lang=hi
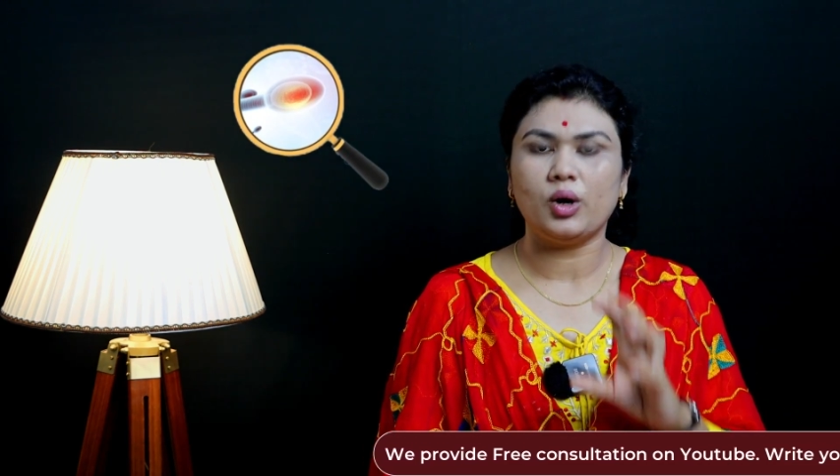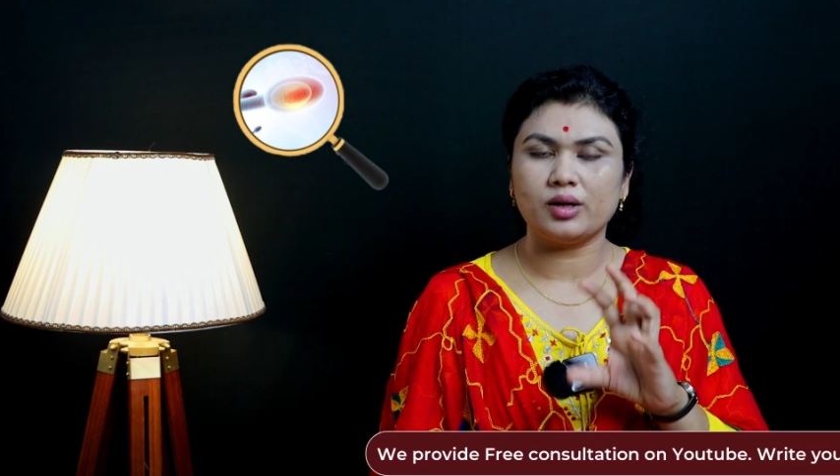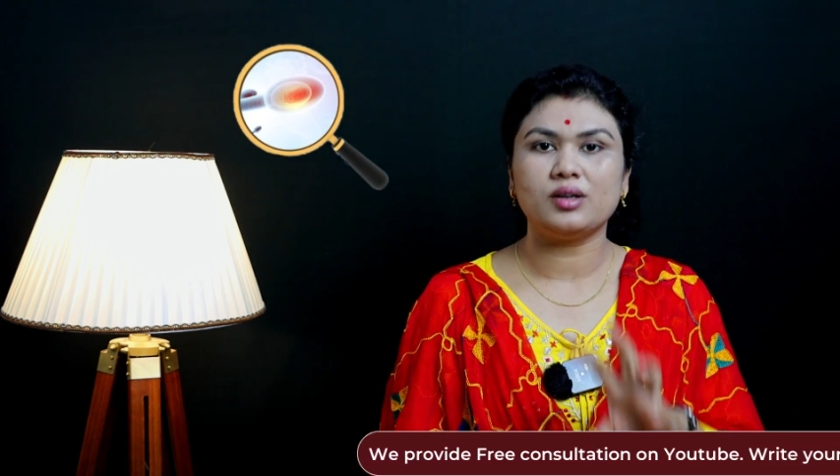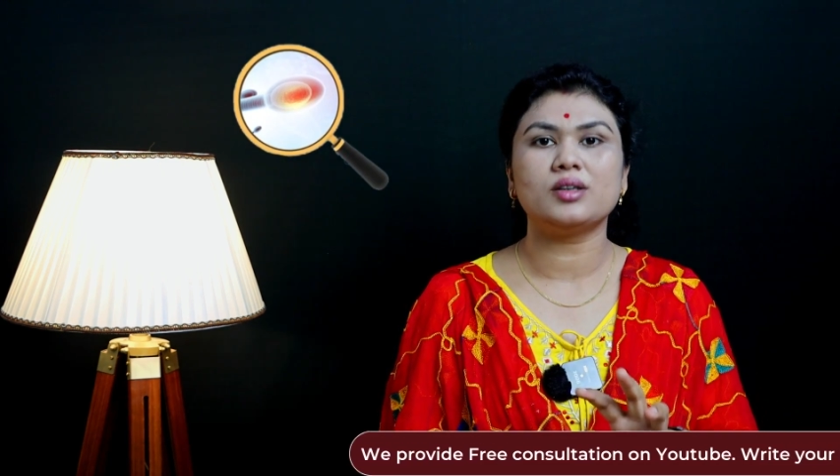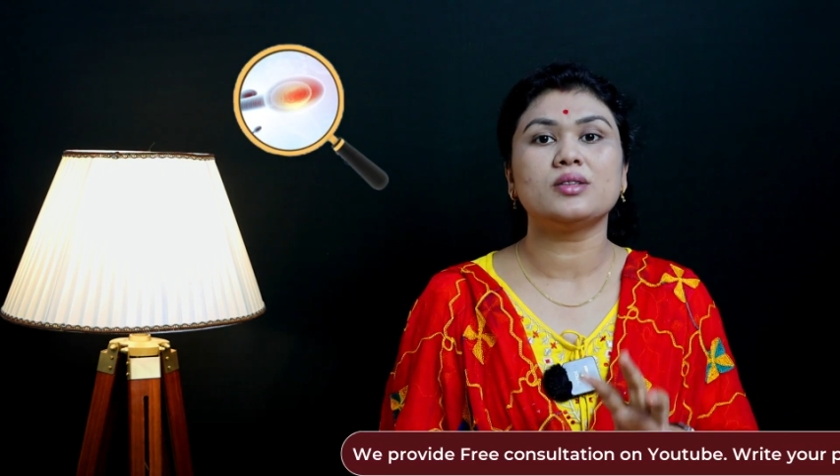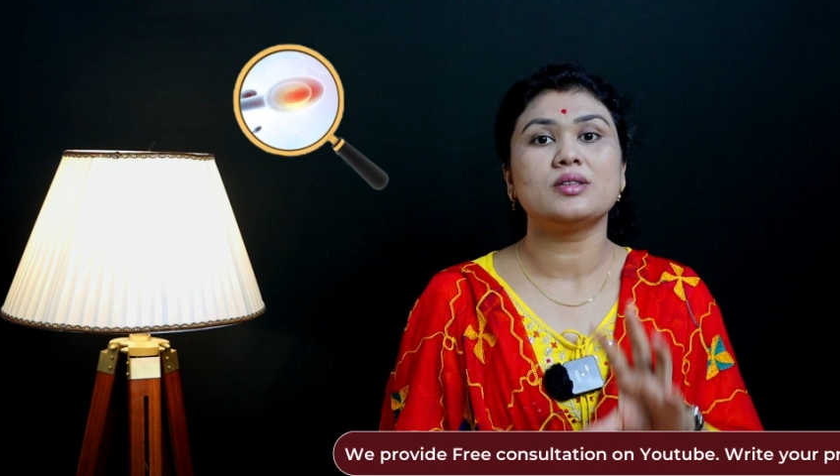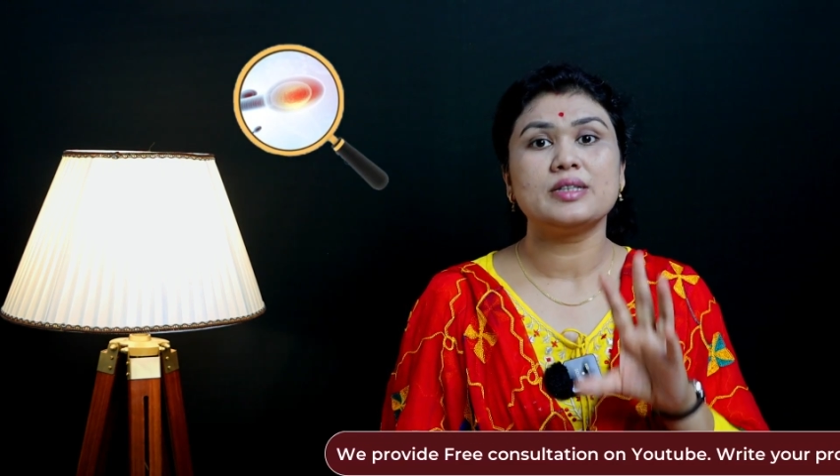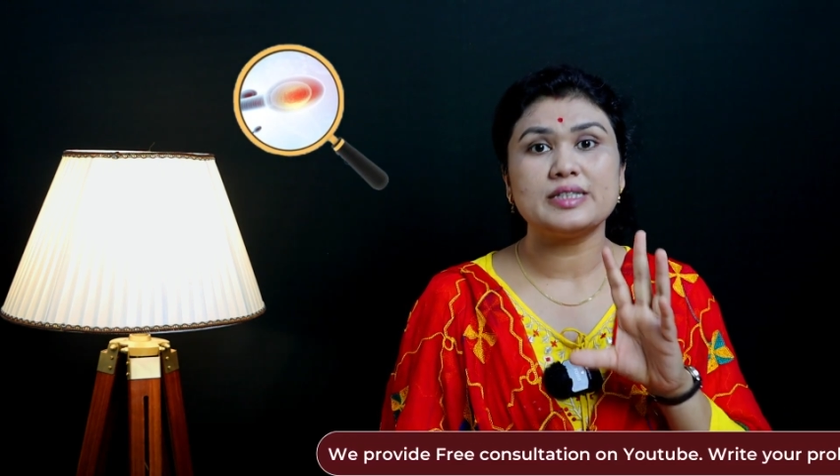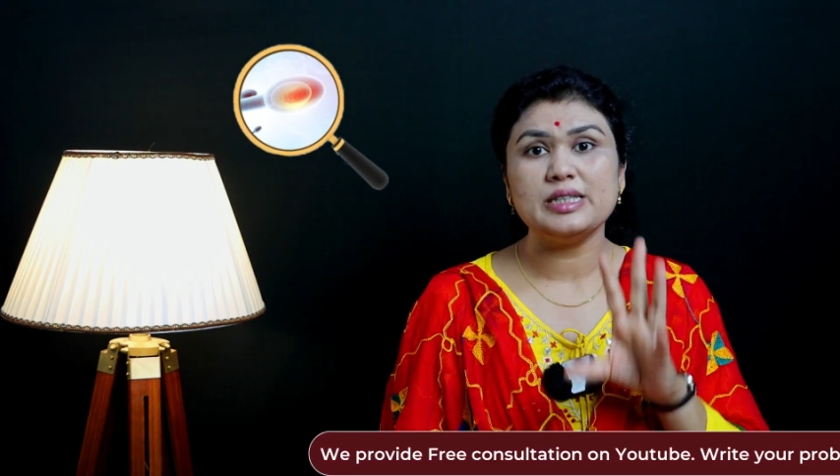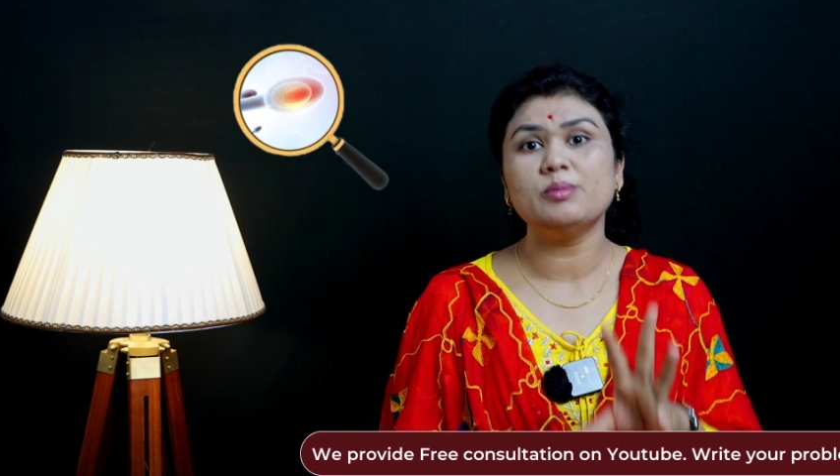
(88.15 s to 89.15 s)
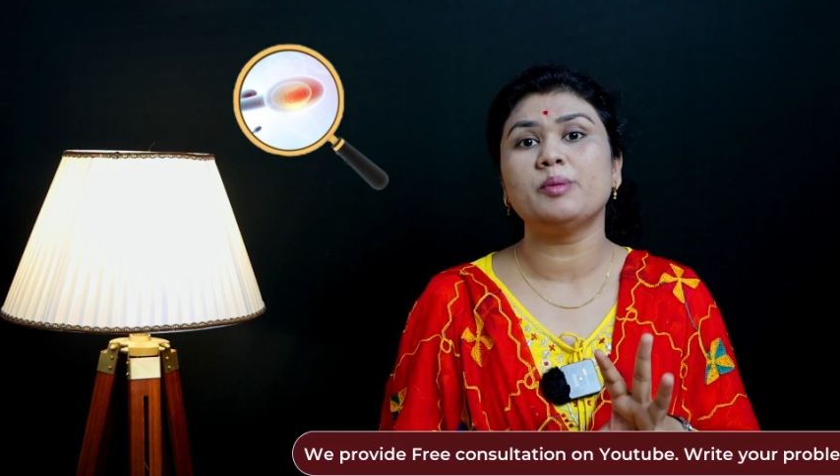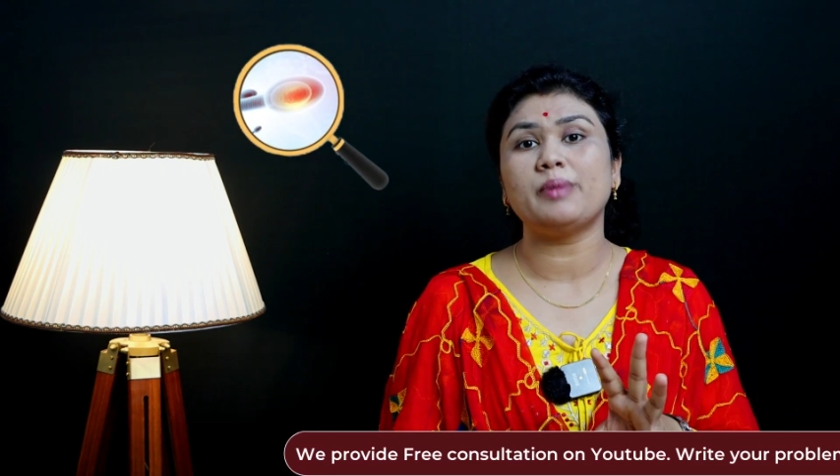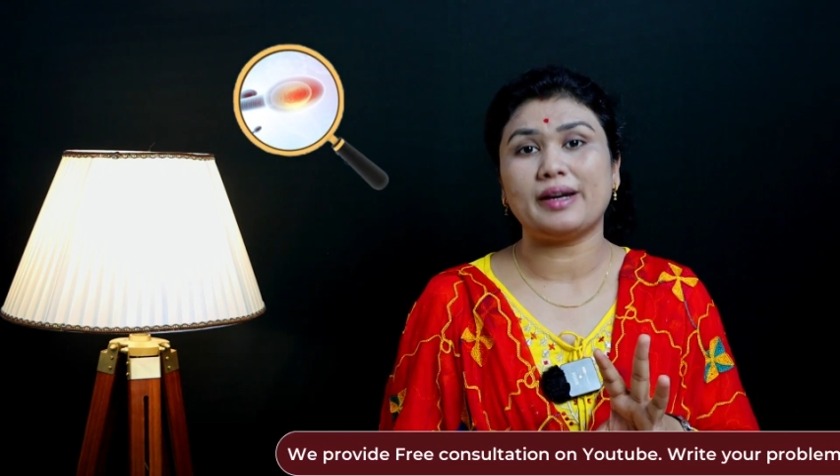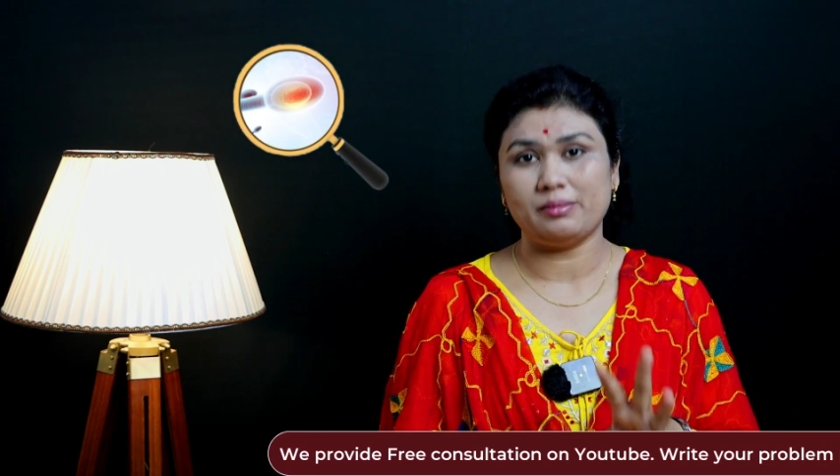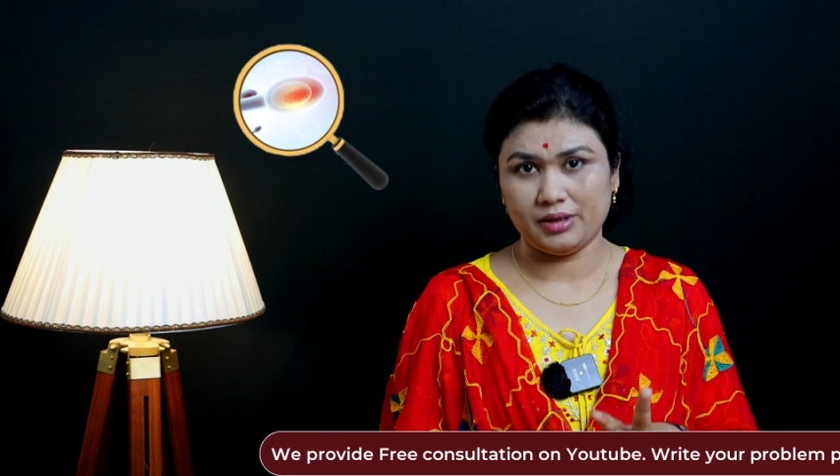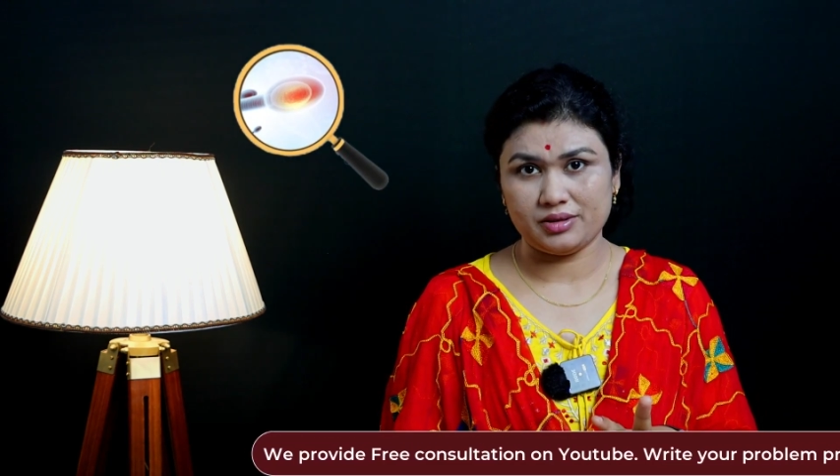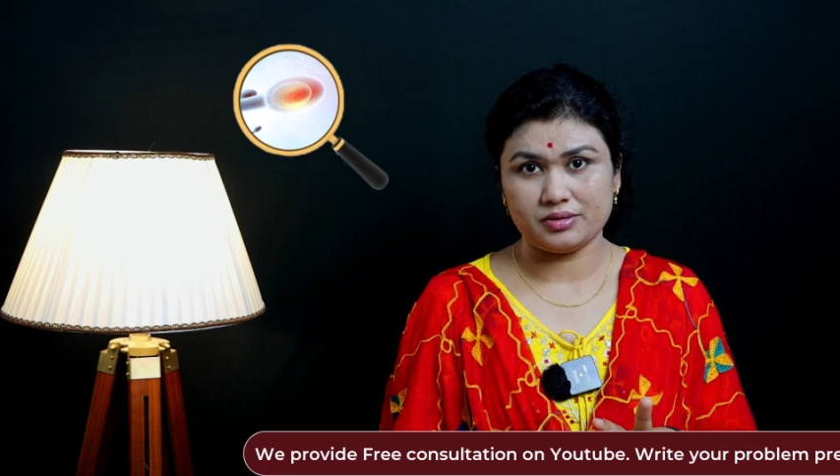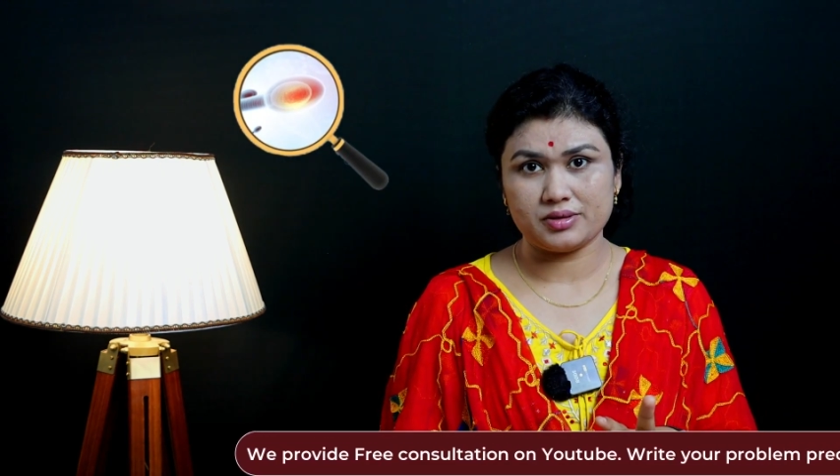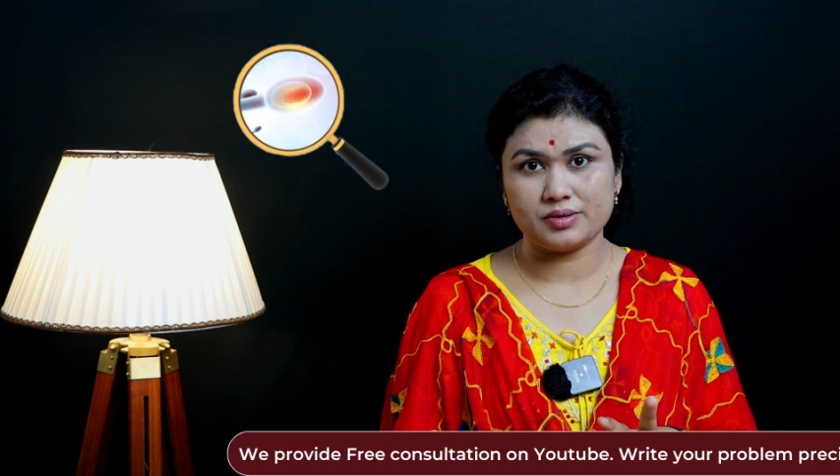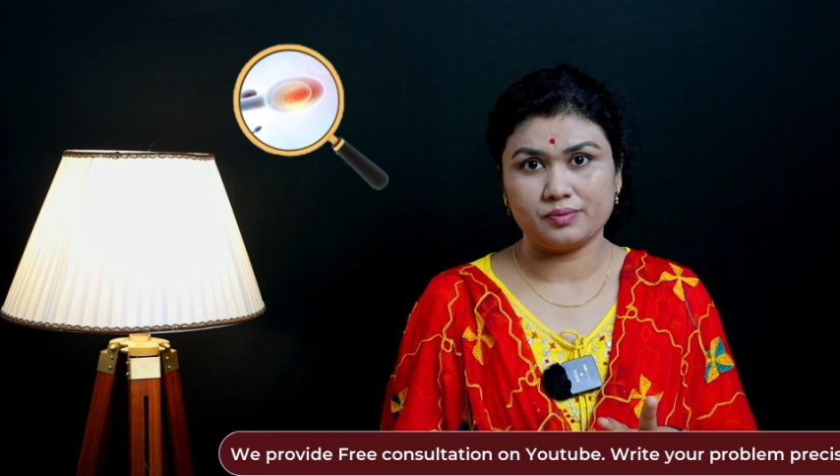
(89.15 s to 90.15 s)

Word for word: और अगर सीमन पैरामीटर्स